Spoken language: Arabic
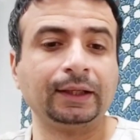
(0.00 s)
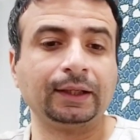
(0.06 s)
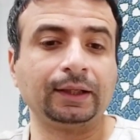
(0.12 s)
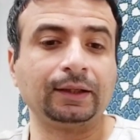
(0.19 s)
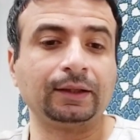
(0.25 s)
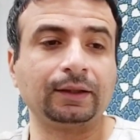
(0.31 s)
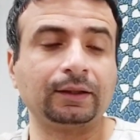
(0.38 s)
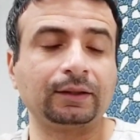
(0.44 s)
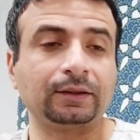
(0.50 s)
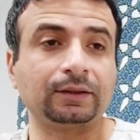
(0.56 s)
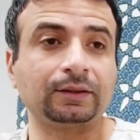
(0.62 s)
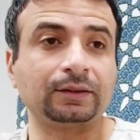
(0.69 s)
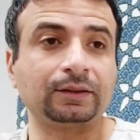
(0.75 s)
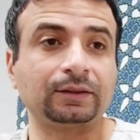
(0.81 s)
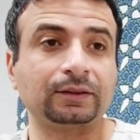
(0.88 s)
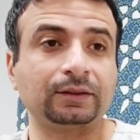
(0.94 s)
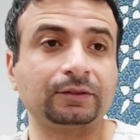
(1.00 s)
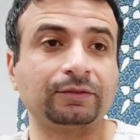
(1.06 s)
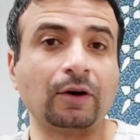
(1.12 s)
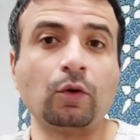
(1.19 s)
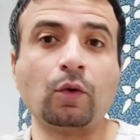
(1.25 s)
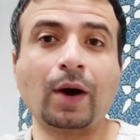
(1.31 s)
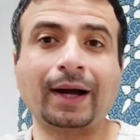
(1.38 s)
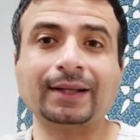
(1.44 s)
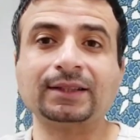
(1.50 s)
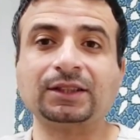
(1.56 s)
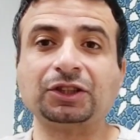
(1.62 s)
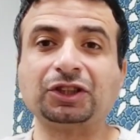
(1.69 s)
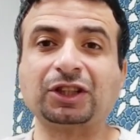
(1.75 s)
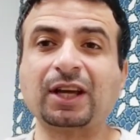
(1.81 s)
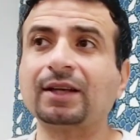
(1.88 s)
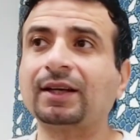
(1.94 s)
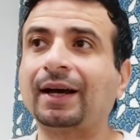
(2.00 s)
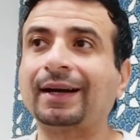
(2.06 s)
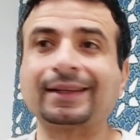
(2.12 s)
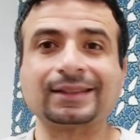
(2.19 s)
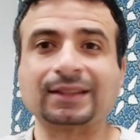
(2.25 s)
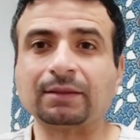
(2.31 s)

آه، فهو عايز يشتكي حاجه